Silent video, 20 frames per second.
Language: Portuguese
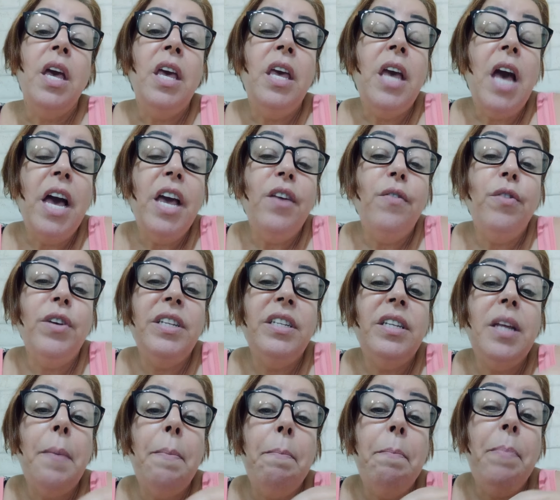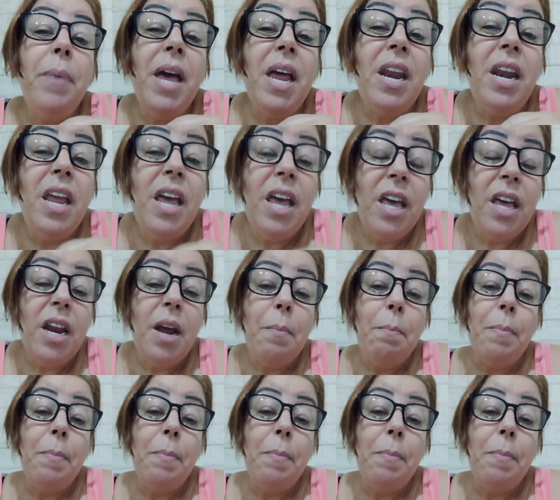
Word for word: e aí você peneira,